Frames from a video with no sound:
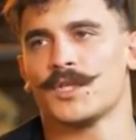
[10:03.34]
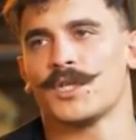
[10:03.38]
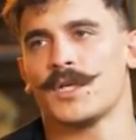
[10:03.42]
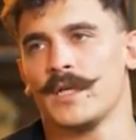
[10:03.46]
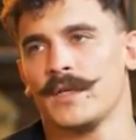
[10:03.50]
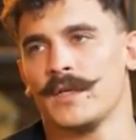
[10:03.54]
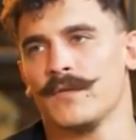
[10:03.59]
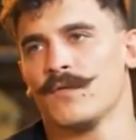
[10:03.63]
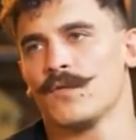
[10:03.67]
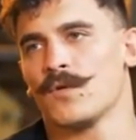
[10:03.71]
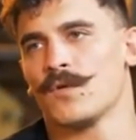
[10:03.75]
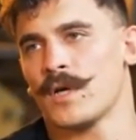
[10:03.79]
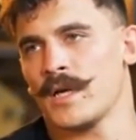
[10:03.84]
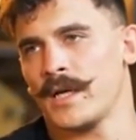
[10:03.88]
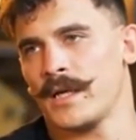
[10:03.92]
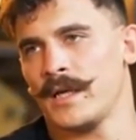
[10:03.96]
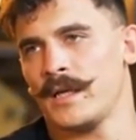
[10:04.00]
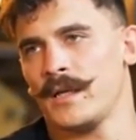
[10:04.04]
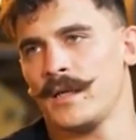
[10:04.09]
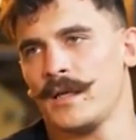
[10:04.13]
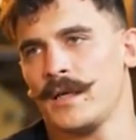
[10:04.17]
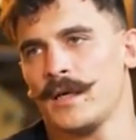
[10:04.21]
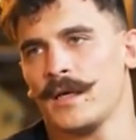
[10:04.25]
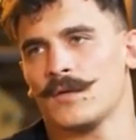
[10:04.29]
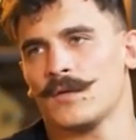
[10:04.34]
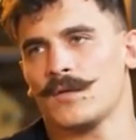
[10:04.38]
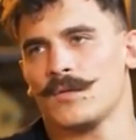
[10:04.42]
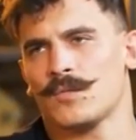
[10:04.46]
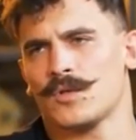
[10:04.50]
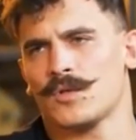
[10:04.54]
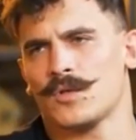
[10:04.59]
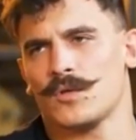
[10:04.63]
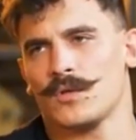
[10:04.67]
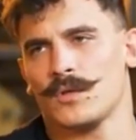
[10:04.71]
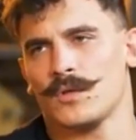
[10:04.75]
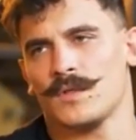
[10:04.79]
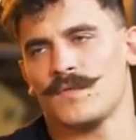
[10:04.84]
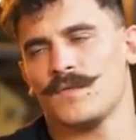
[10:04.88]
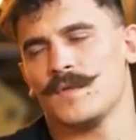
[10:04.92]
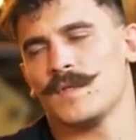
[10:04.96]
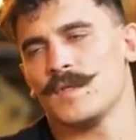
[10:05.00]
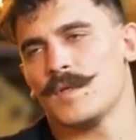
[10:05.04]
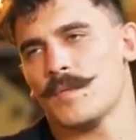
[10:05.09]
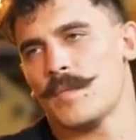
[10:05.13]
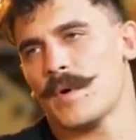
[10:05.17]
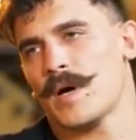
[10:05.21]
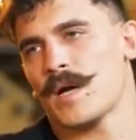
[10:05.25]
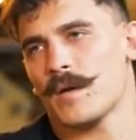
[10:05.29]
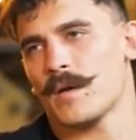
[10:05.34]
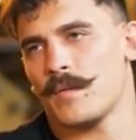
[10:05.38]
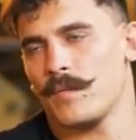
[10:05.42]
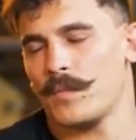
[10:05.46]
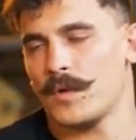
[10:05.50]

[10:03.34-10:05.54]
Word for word: шли в Украине, о том, что, извините, парни,